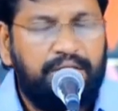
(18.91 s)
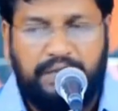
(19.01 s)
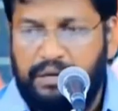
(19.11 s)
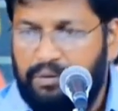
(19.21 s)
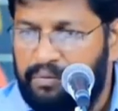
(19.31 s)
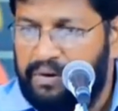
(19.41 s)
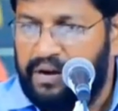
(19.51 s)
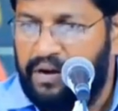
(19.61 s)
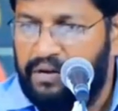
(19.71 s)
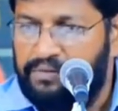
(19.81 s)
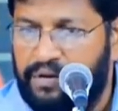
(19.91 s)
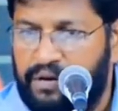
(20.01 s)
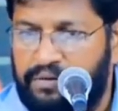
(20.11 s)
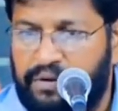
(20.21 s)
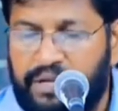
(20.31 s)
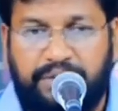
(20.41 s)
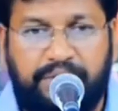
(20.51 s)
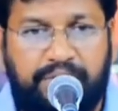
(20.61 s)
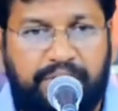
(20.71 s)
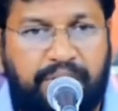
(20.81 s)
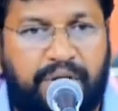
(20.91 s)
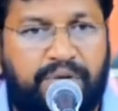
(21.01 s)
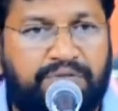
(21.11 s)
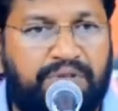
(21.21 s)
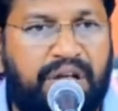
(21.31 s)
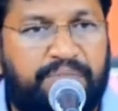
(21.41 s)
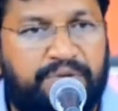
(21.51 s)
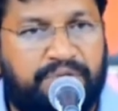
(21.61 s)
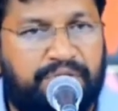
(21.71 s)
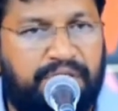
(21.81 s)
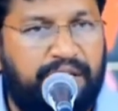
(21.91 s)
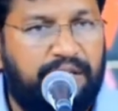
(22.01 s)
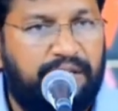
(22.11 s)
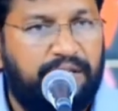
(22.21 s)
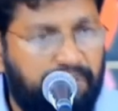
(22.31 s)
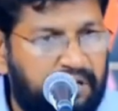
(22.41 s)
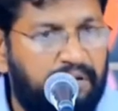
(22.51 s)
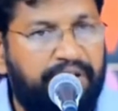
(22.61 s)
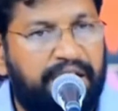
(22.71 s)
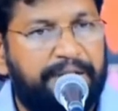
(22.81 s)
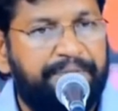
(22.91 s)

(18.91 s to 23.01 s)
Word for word: దేవుడు మాట్లాడుతున్నాడు లేదో ఒకరోజు రాబోతుంది త్వరలోనే